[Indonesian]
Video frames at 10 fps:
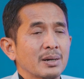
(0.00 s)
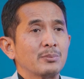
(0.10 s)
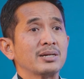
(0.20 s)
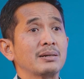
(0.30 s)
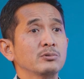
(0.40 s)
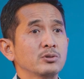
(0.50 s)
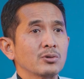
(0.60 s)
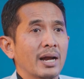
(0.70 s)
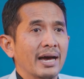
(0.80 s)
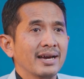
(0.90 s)
kemudian
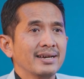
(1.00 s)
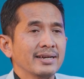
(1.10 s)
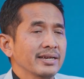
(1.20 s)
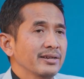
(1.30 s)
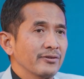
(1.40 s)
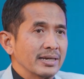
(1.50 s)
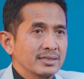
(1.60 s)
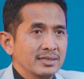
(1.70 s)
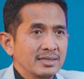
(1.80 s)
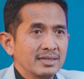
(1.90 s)
muncullah
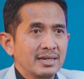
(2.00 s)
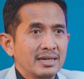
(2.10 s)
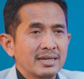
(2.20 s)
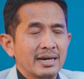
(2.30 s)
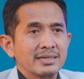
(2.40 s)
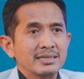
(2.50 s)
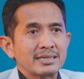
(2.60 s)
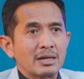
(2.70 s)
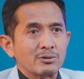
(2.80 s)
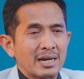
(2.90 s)
infeksi dari
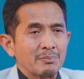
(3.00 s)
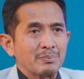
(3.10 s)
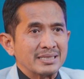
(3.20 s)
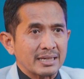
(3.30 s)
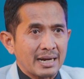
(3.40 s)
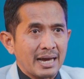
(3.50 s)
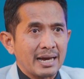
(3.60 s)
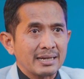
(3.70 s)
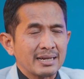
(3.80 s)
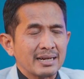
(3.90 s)
saluran
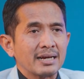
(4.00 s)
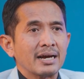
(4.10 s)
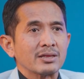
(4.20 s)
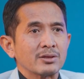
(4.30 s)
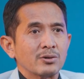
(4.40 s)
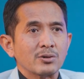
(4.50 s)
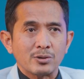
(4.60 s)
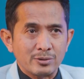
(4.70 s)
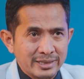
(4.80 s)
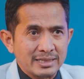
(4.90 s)
pencernaan atau
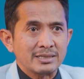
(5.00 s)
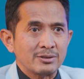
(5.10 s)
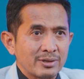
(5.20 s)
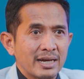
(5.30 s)
Crohn's disease itu